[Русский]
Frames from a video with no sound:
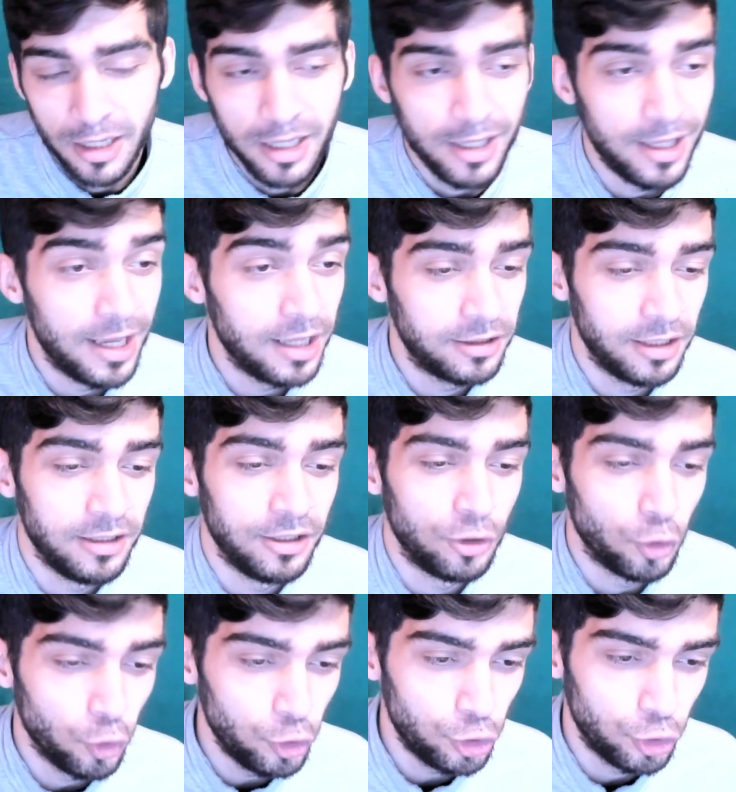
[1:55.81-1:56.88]
и это не
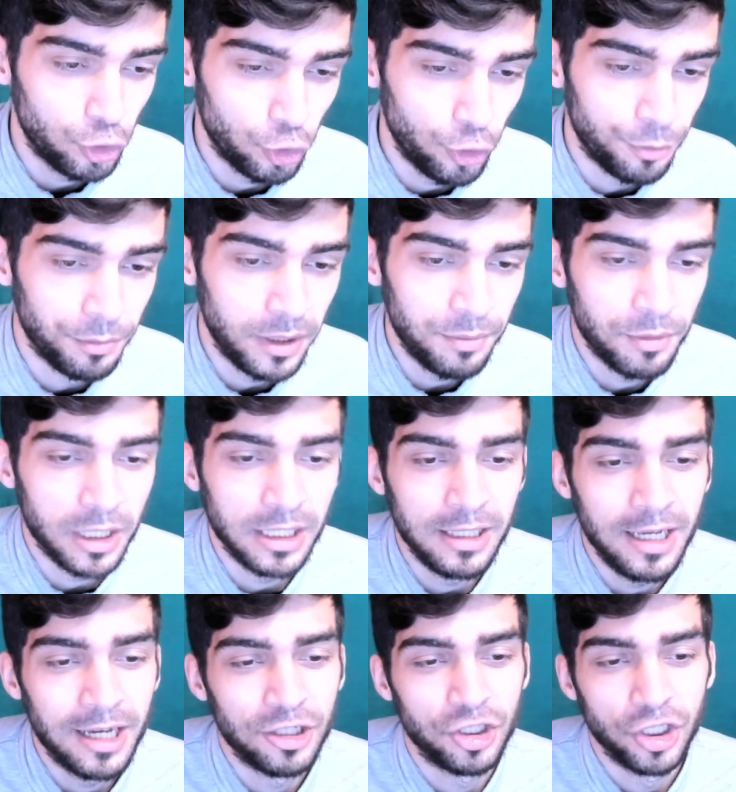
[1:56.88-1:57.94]
то, что мы
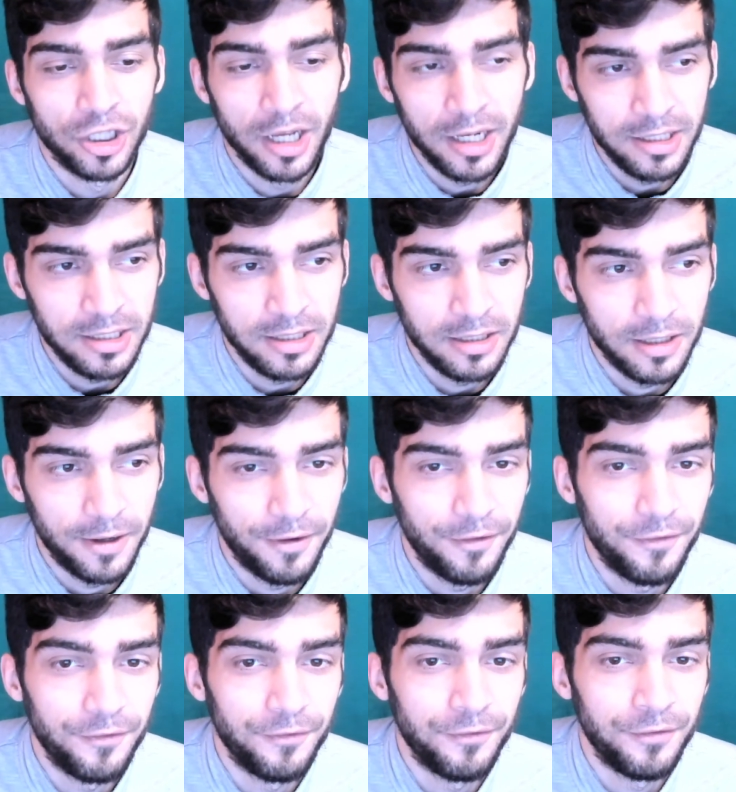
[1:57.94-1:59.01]
могли ожидать
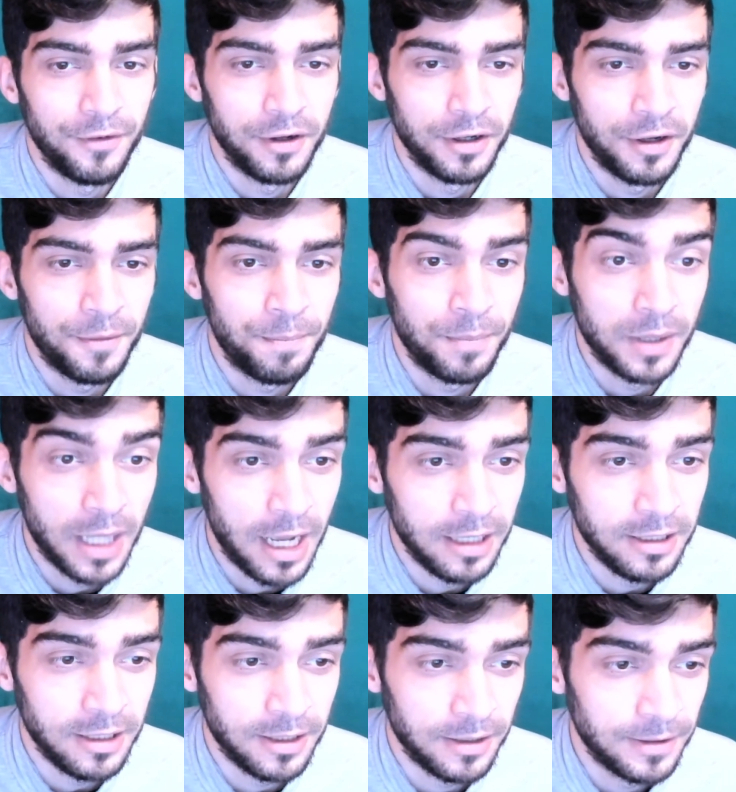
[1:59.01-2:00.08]
в
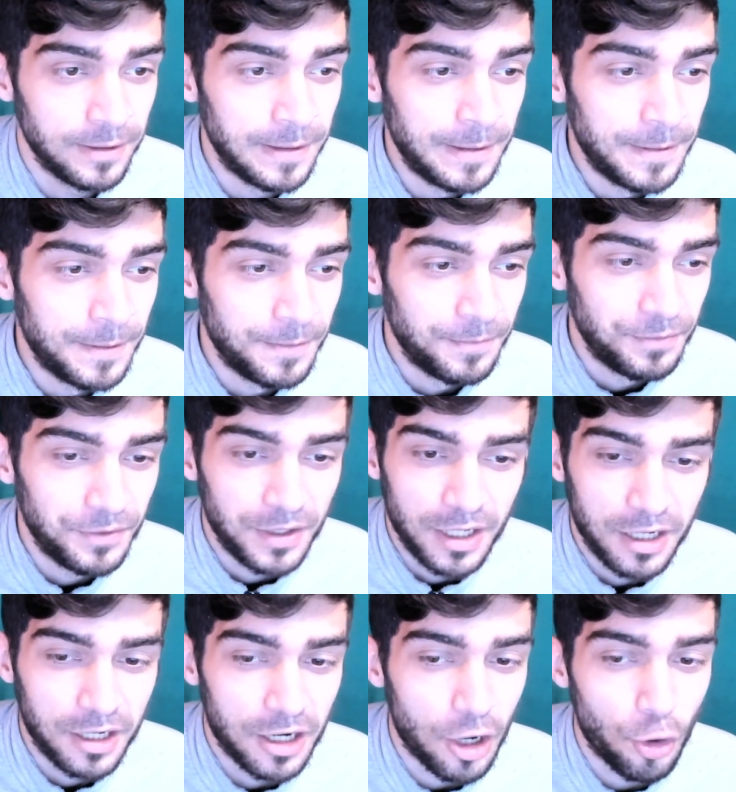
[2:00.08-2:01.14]
плане
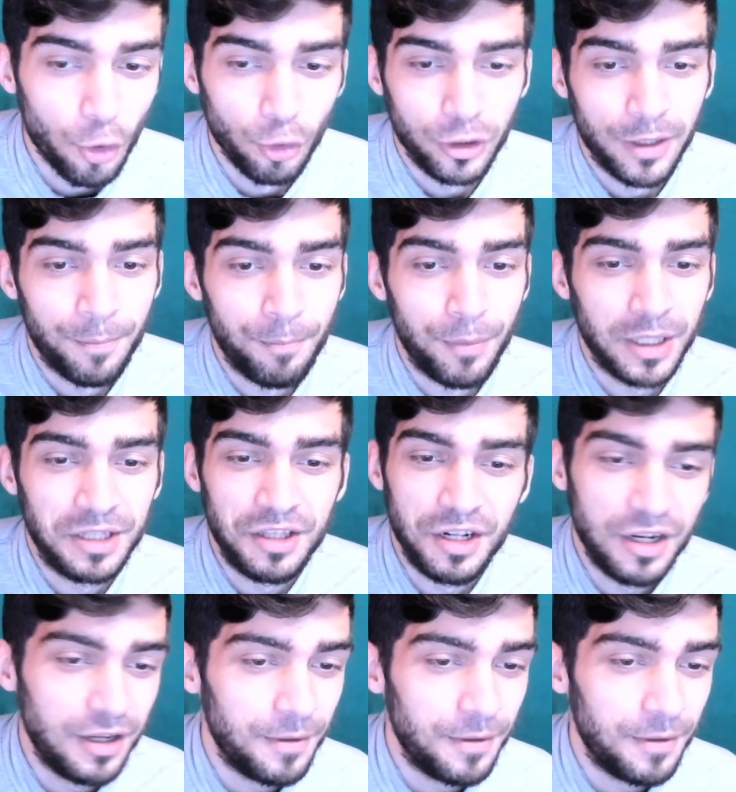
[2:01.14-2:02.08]
какого-то потр...